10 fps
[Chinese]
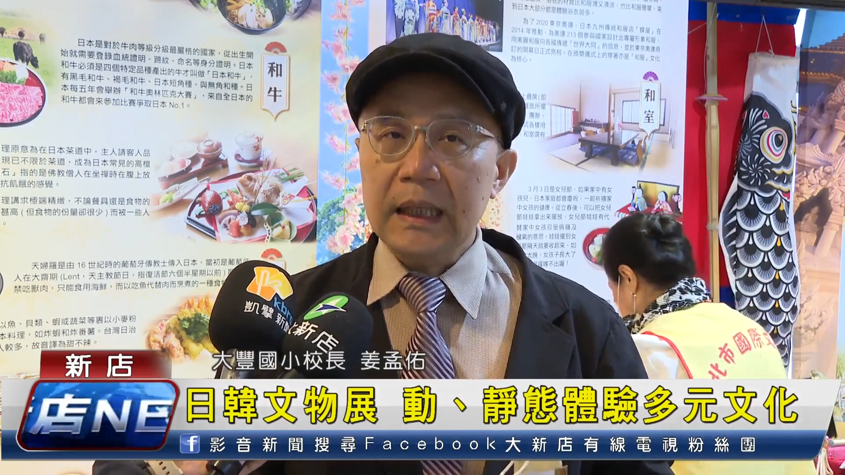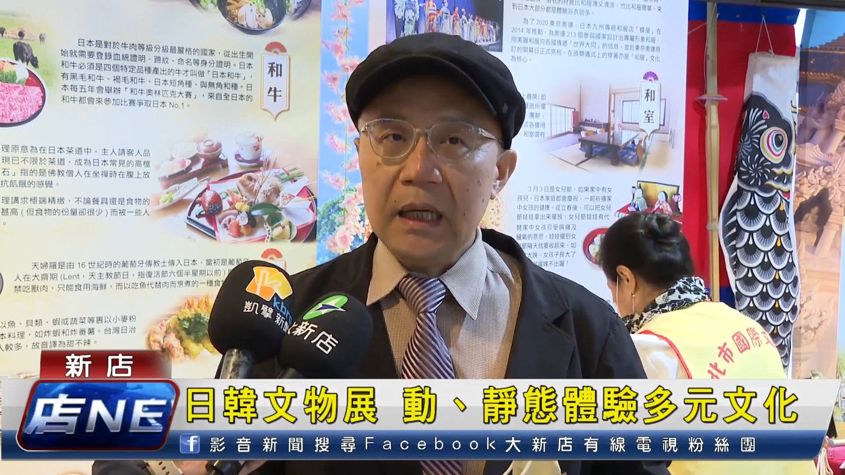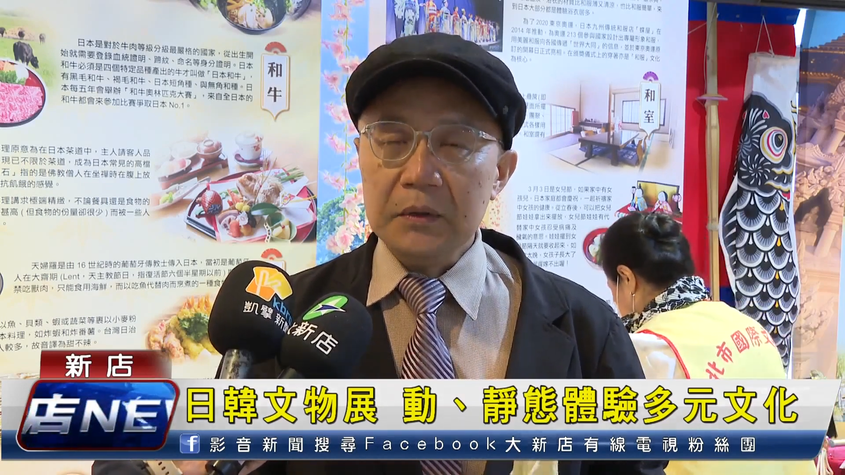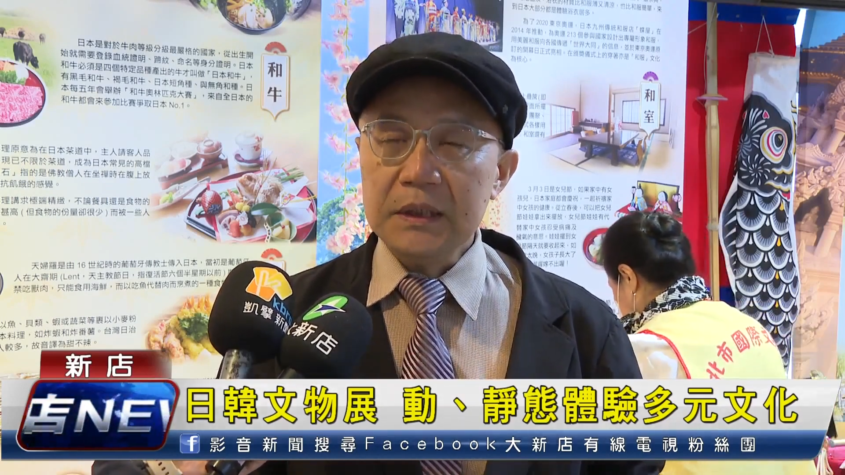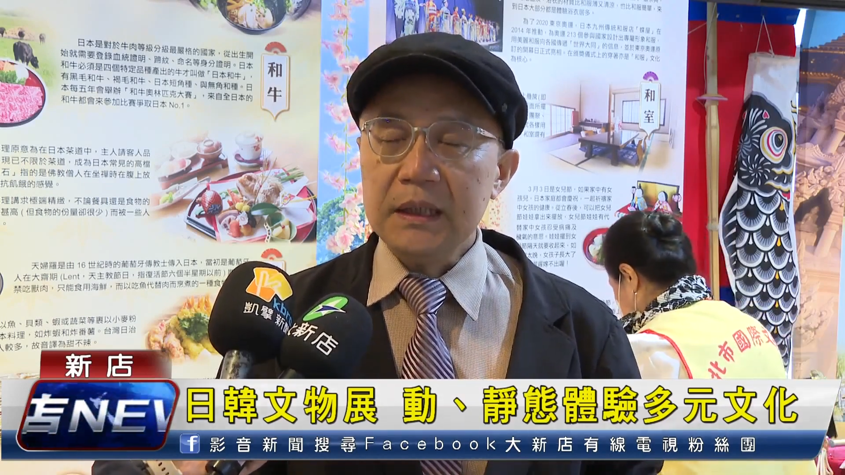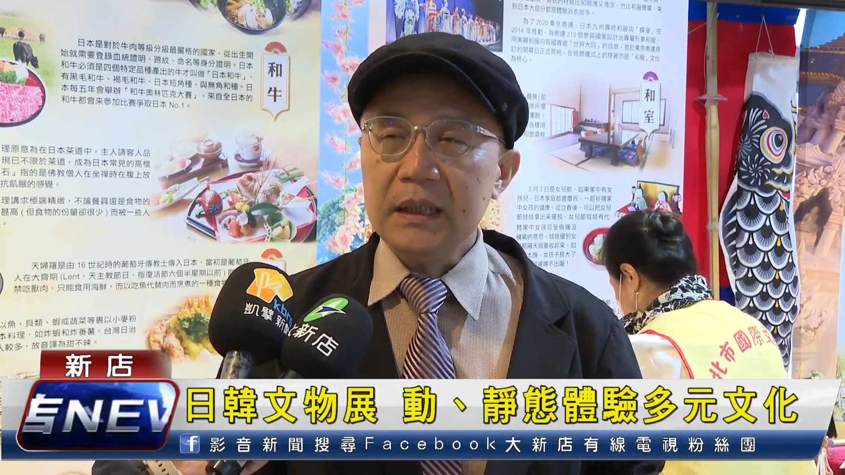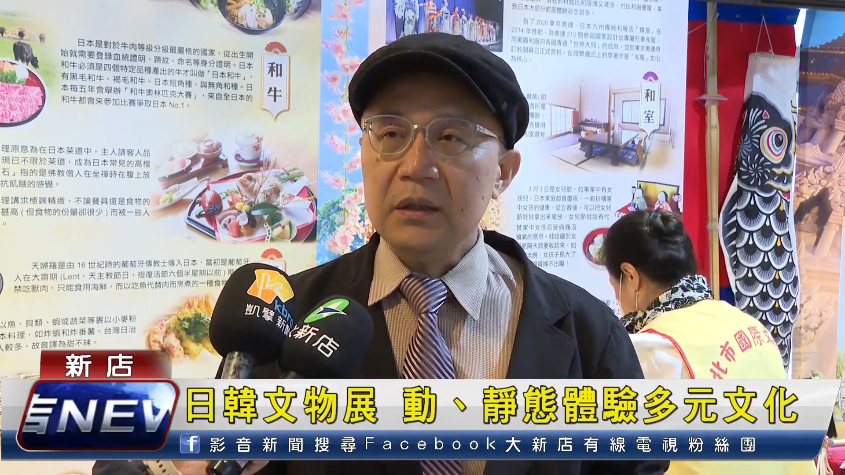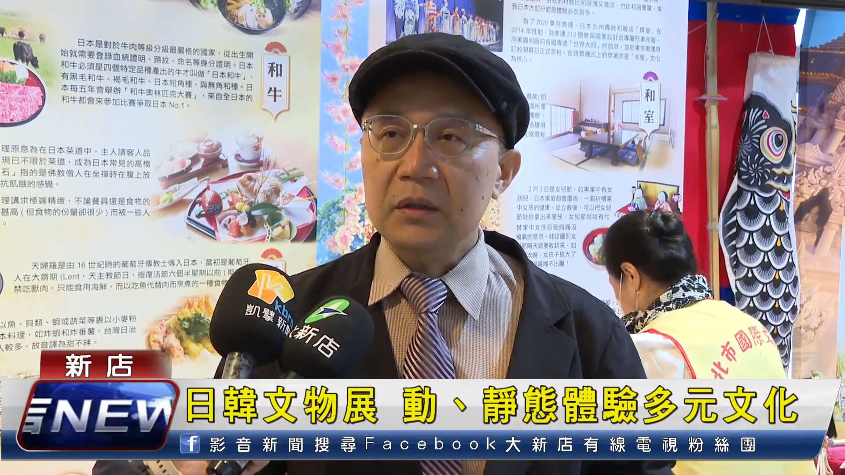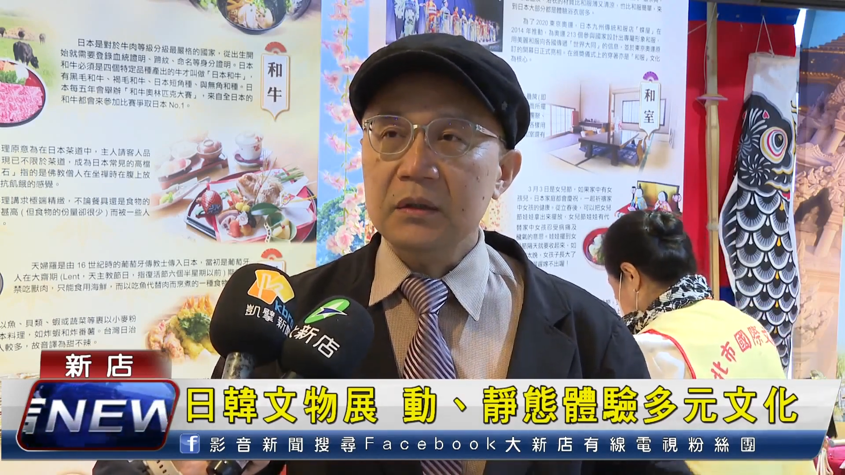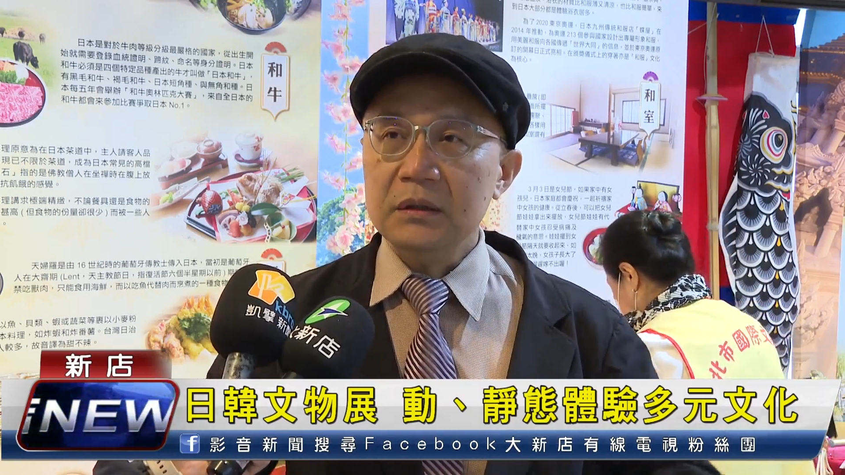了解
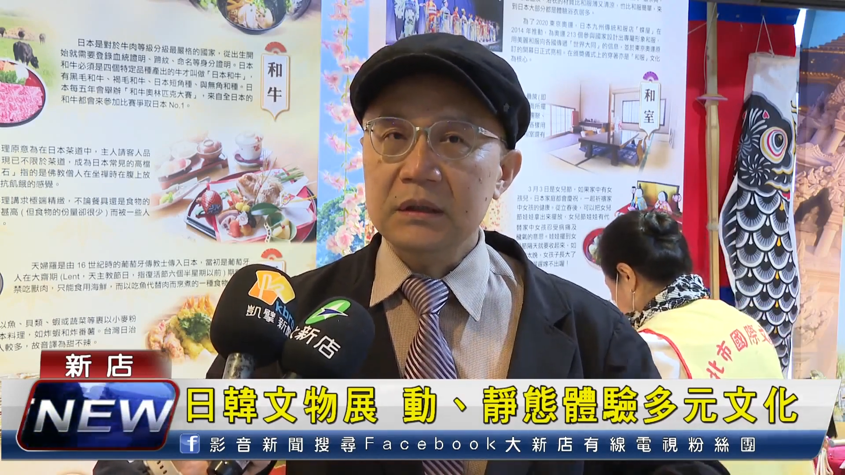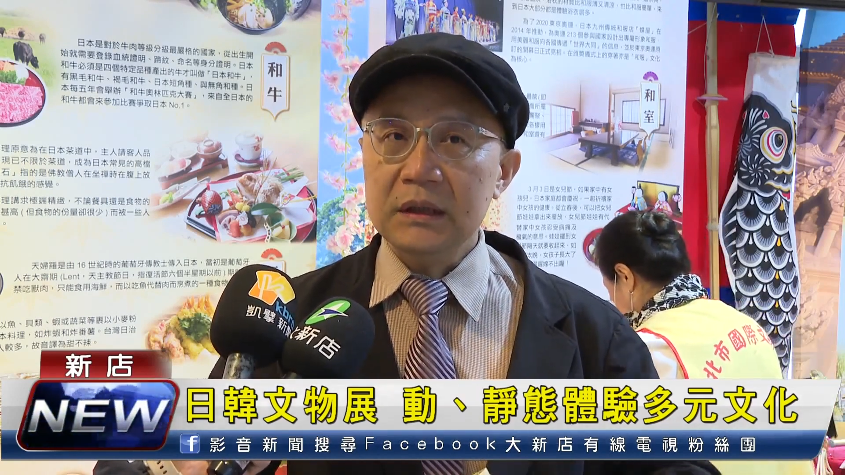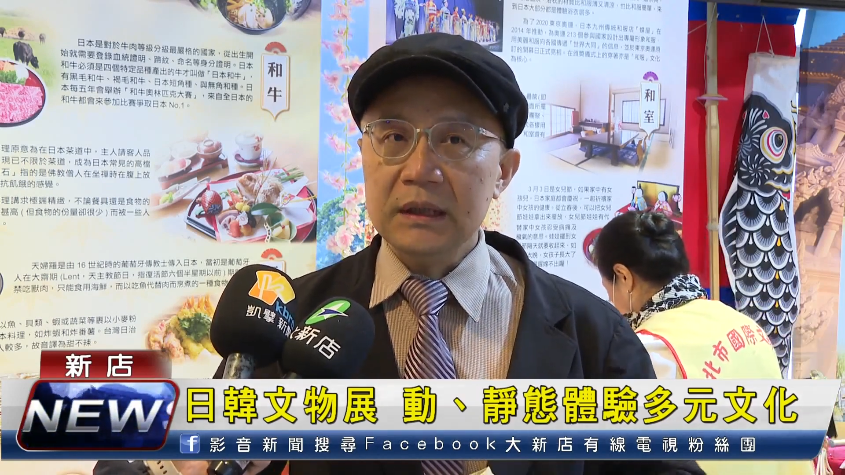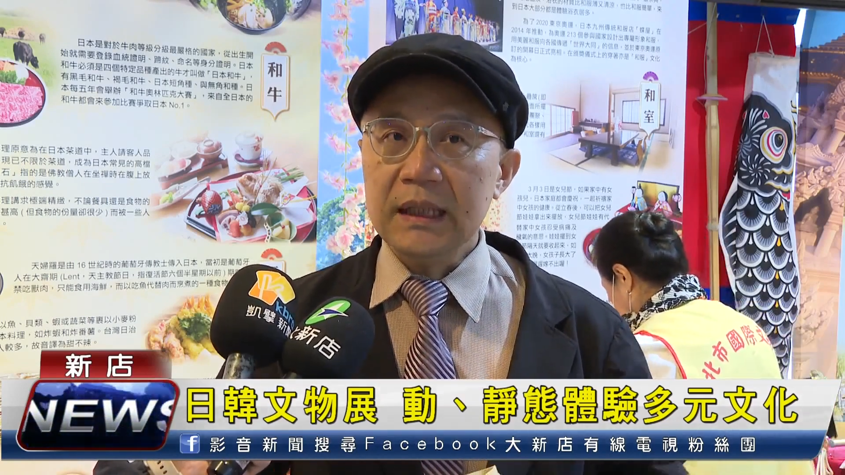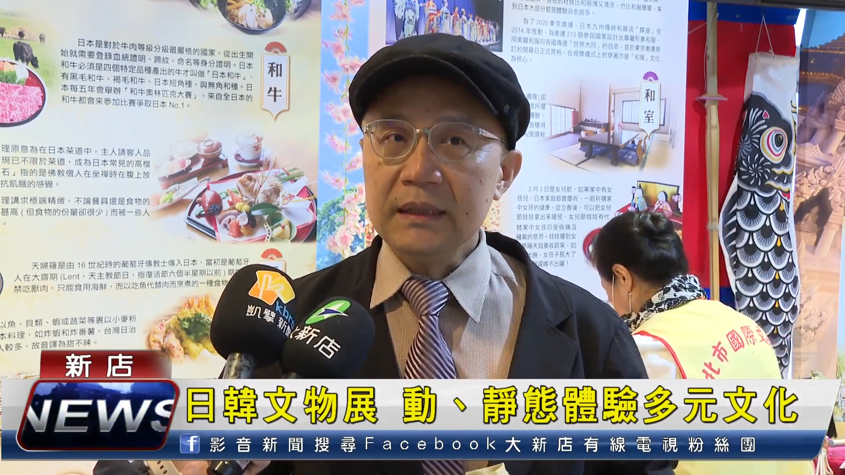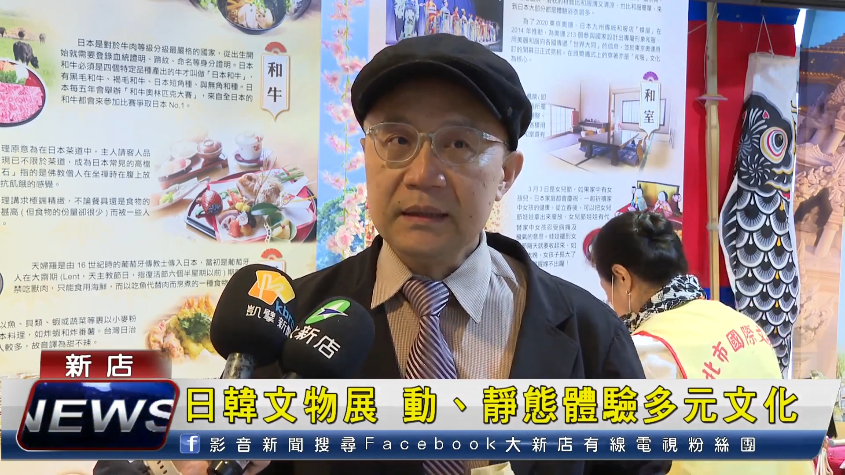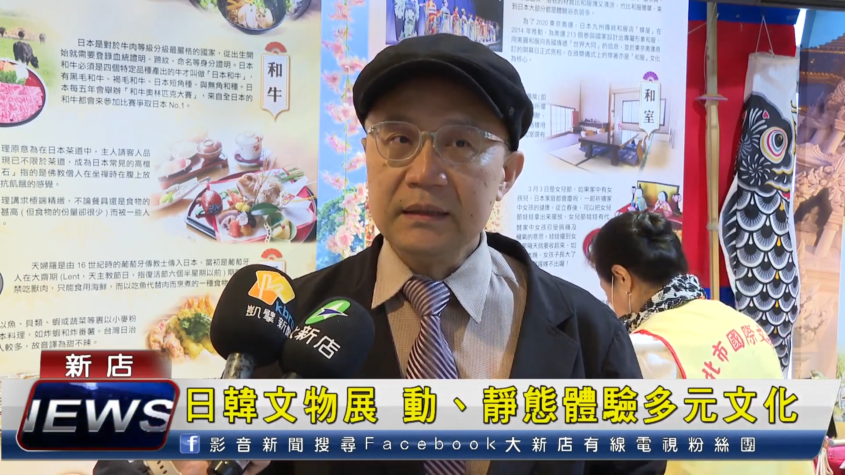到其他